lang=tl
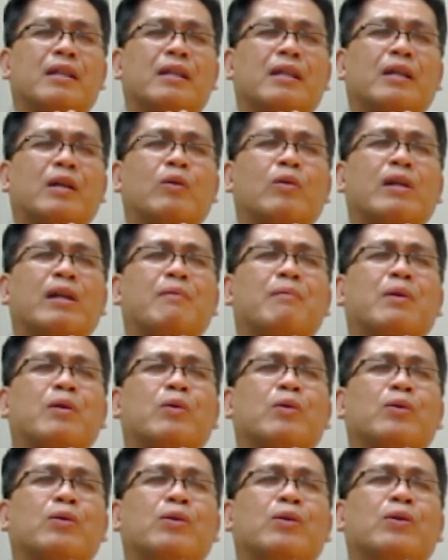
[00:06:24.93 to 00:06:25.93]
Ikaw lamang,
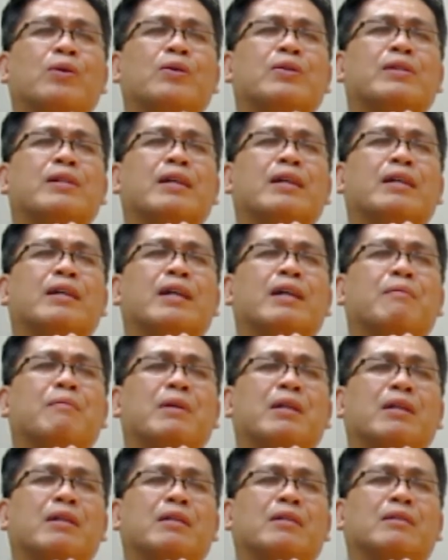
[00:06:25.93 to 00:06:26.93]
O Diyos, ang
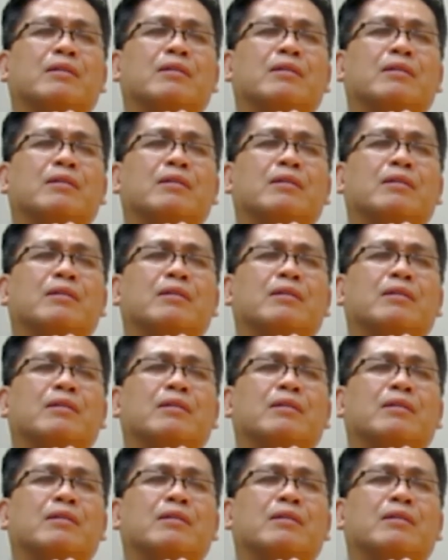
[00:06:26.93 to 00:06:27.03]
aming